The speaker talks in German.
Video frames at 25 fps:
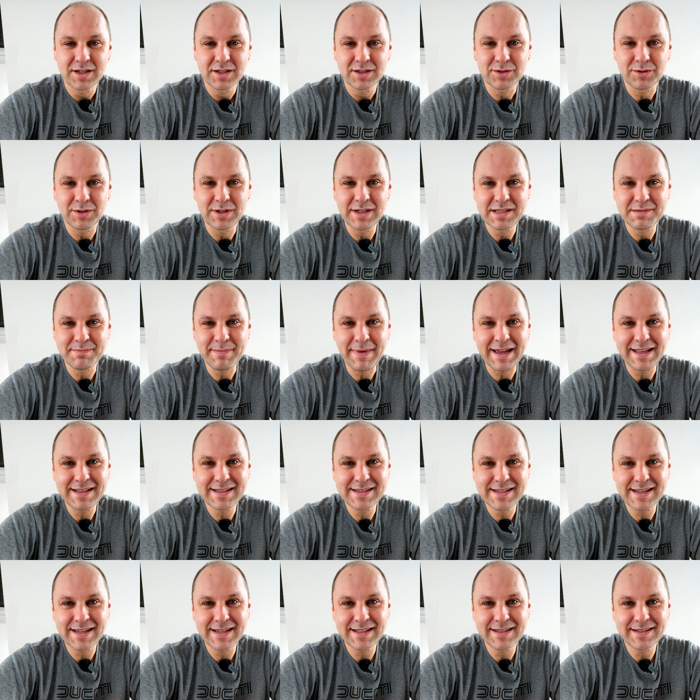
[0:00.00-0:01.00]
tolles
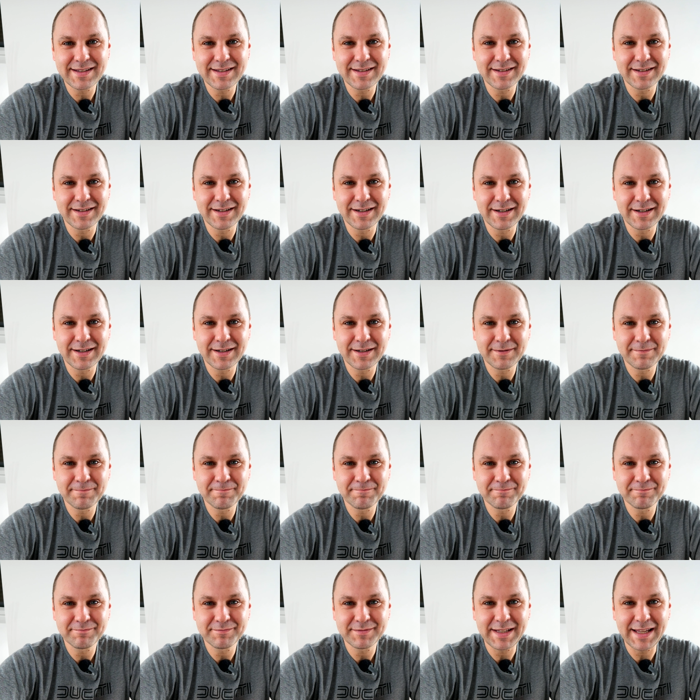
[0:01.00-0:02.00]
Mindset,
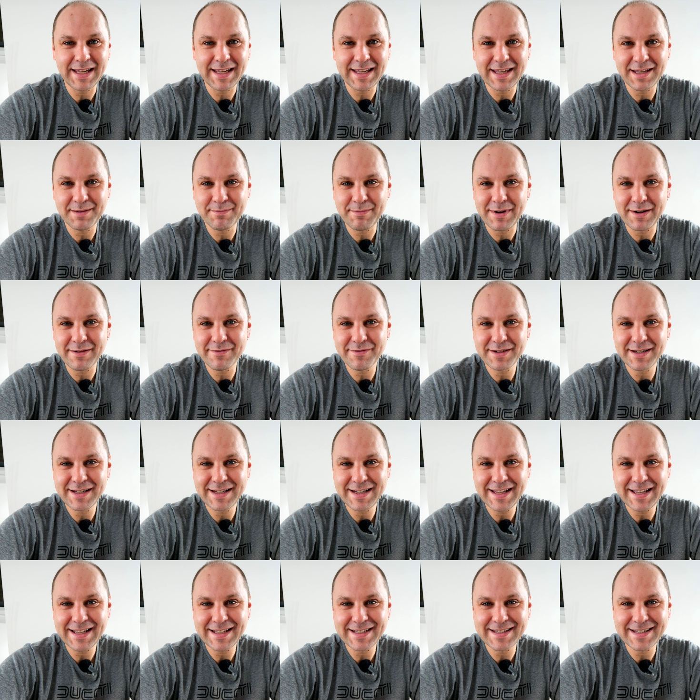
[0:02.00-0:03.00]
ähm, denke ich mal, für die
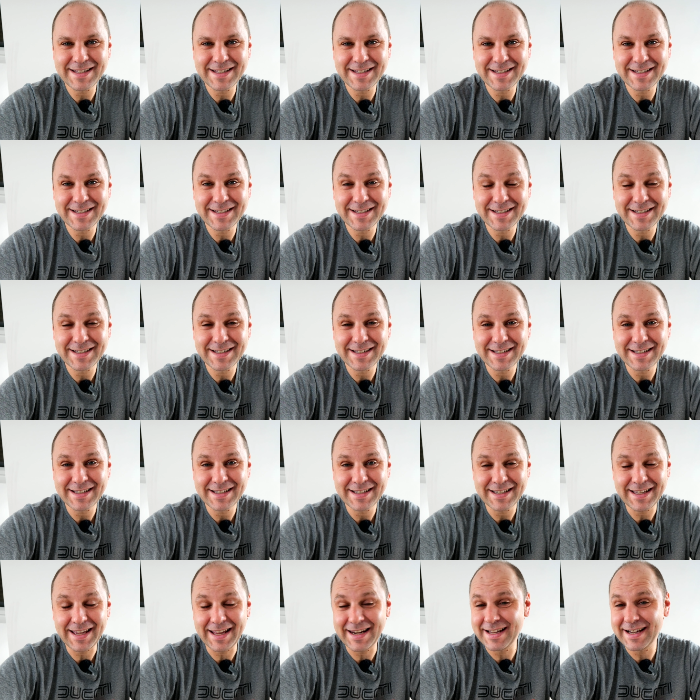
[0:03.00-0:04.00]
nächste,
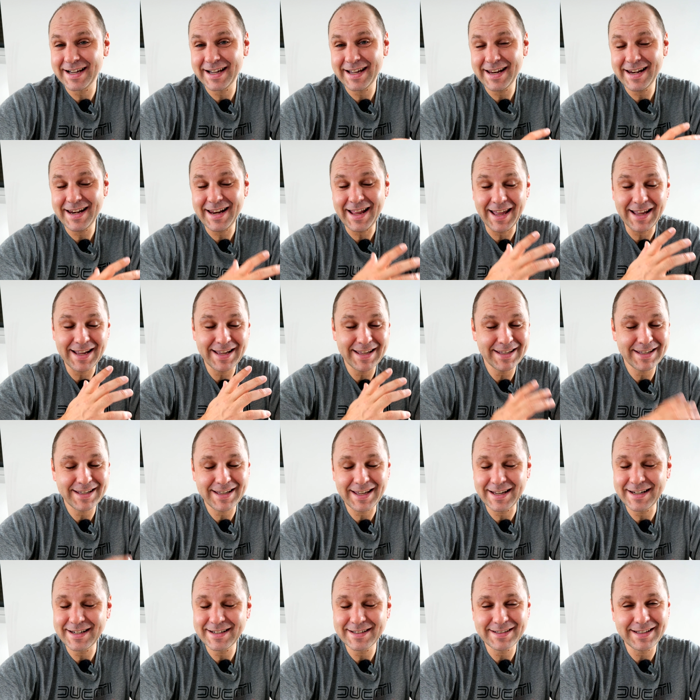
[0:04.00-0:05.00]
generell eigentlich,
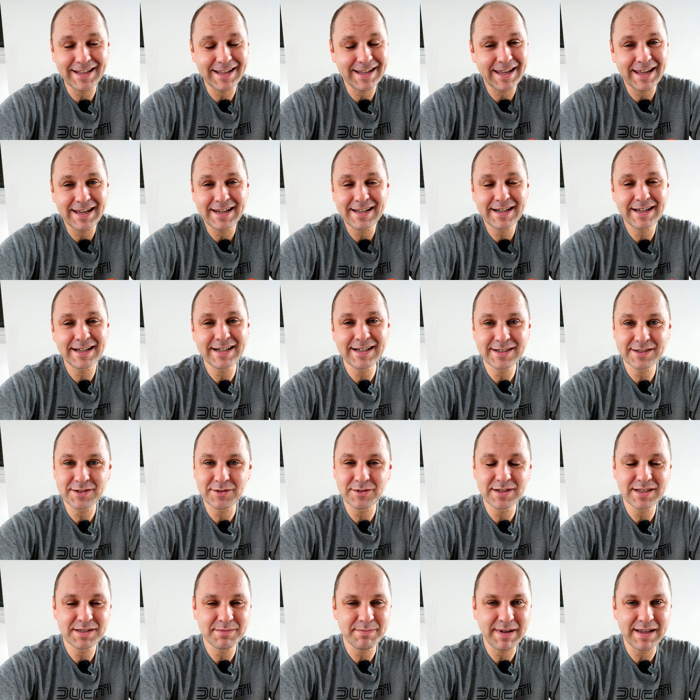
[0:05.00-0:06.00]
gen generell
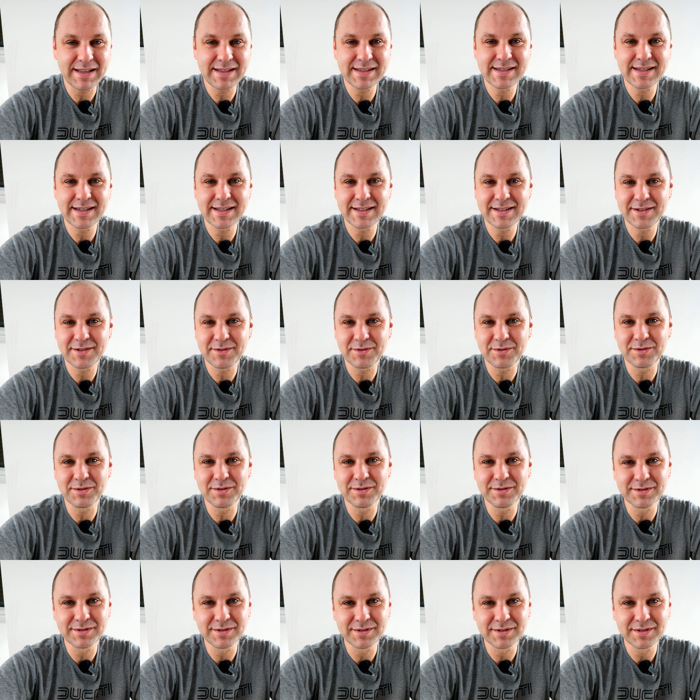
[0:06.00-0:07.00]
tolles Mindset.
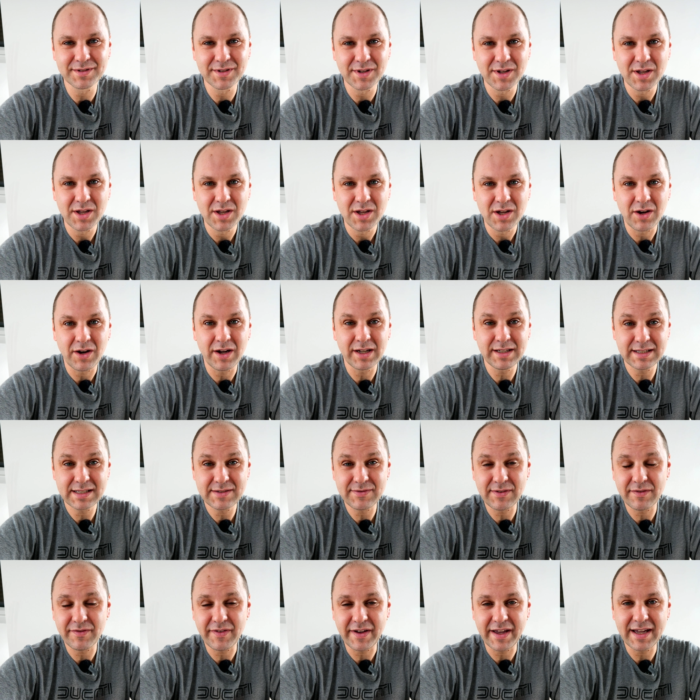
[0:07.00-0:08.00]
Und heute ist
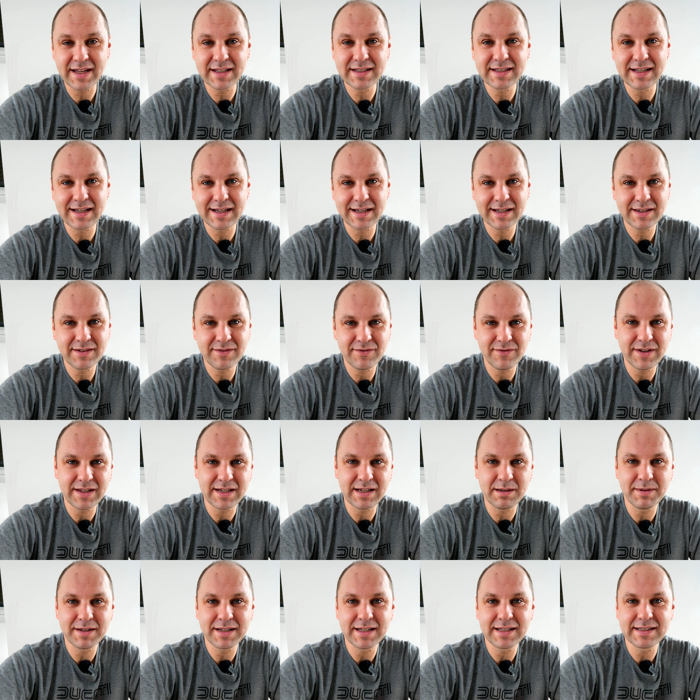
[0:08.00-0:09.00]
zwar Feiertag,
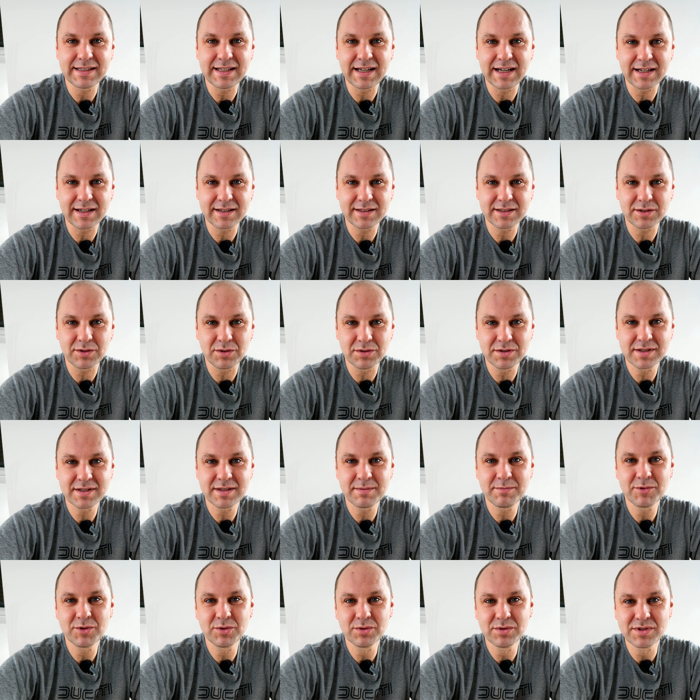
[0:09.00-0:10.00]
werde aber den Tag
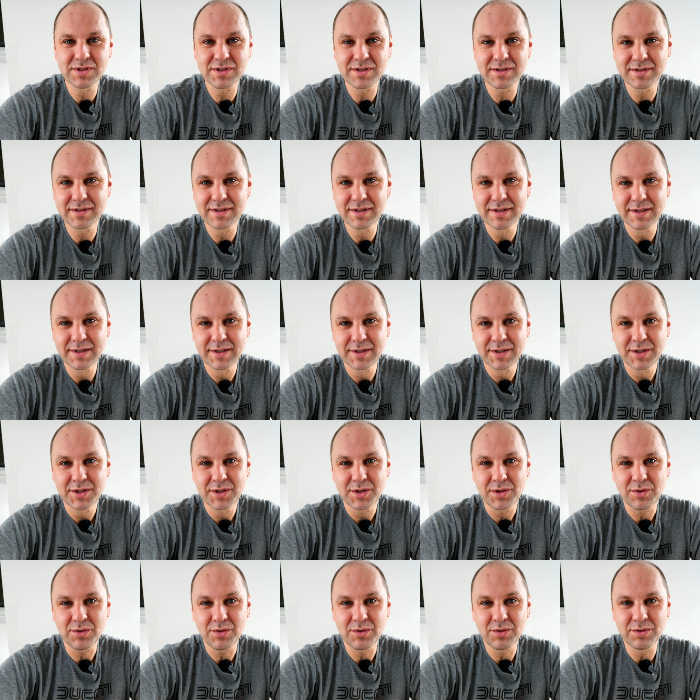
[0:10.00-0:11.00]
trotzdem nutzen
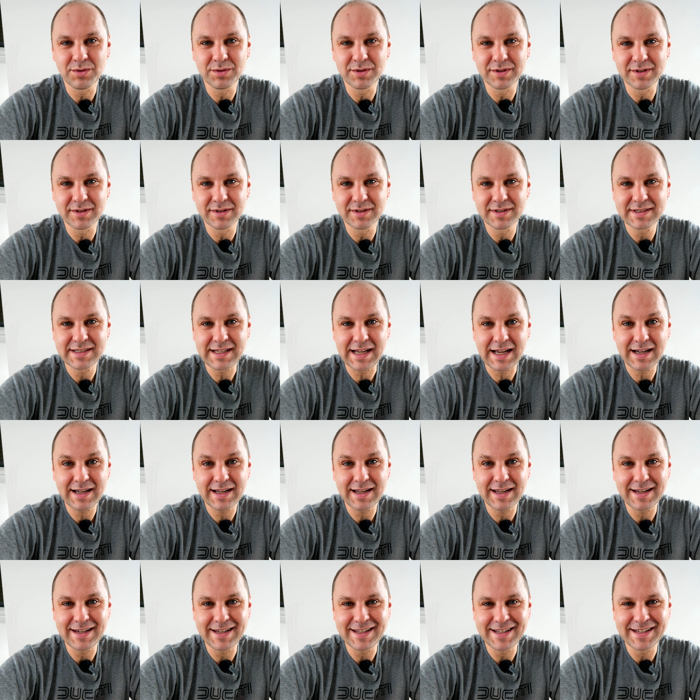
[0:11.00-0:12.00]
und
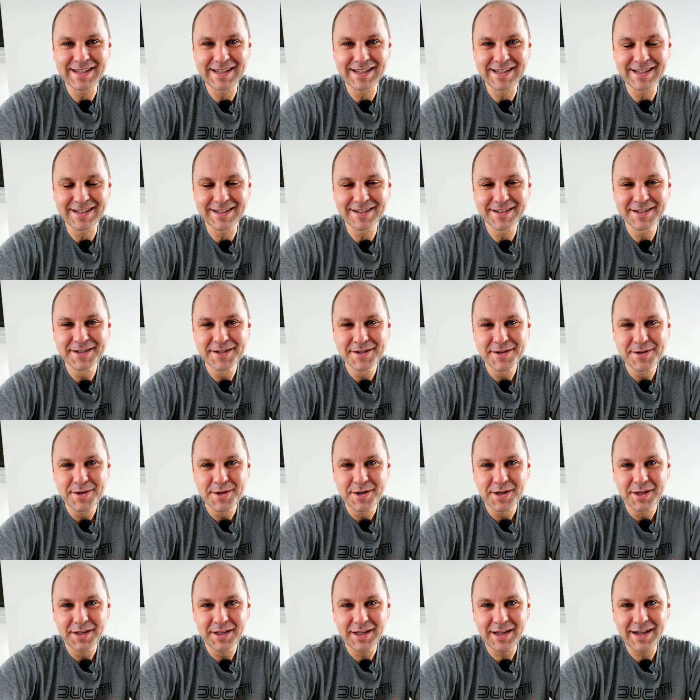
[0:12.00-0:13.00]
Sachen erledigen.
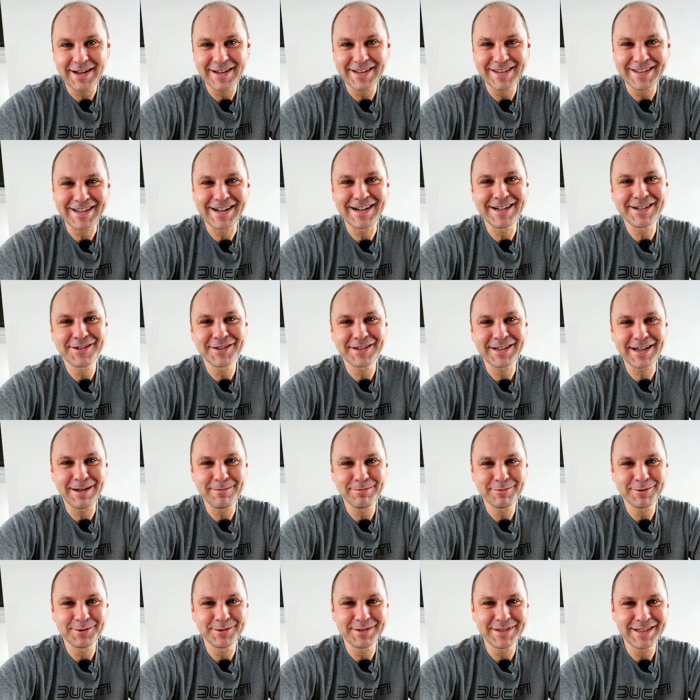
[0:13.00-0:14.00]
Ja, ich halte euch
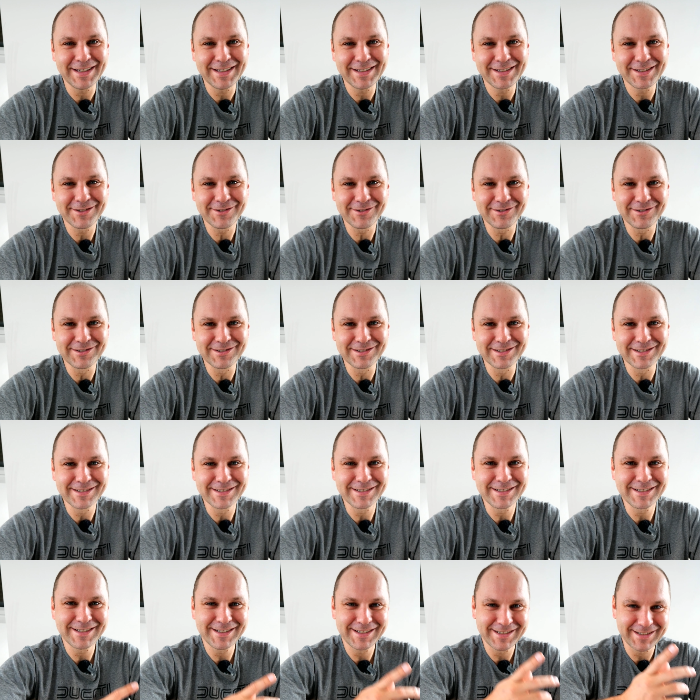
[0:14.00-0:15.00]
up to date
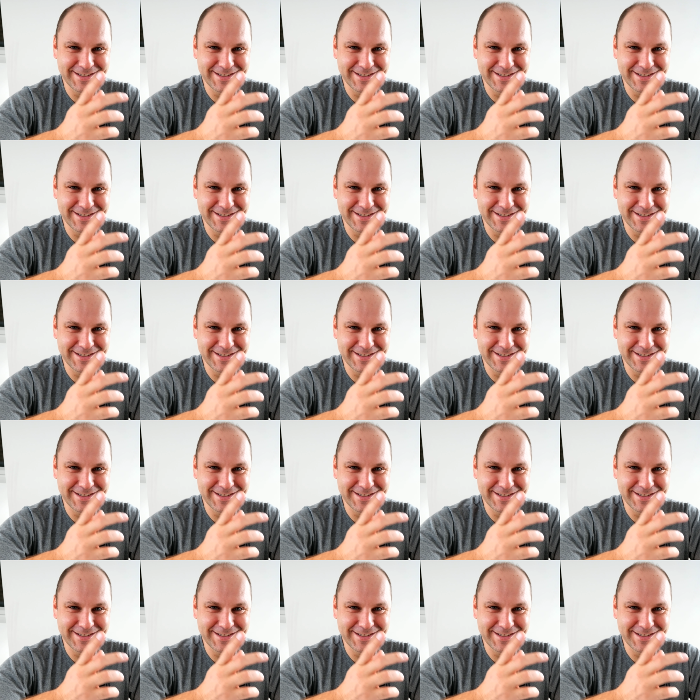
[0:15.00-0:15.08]
und